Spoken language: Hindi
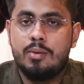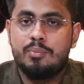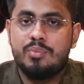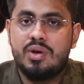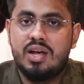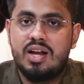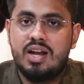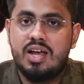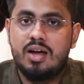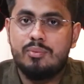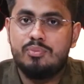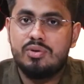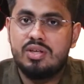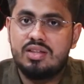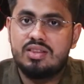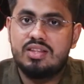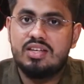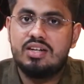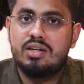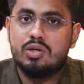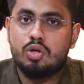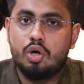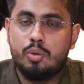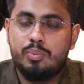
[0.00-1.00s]
पहले आप ये
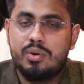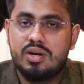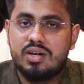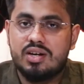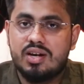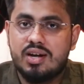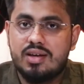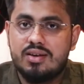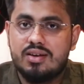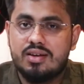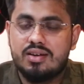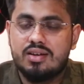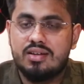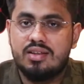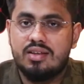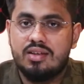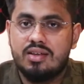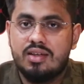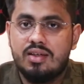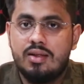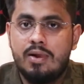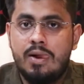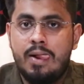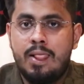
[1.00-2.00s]
तीन टॉपिक ट्राई करके
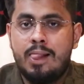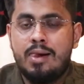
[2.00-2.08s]
देखें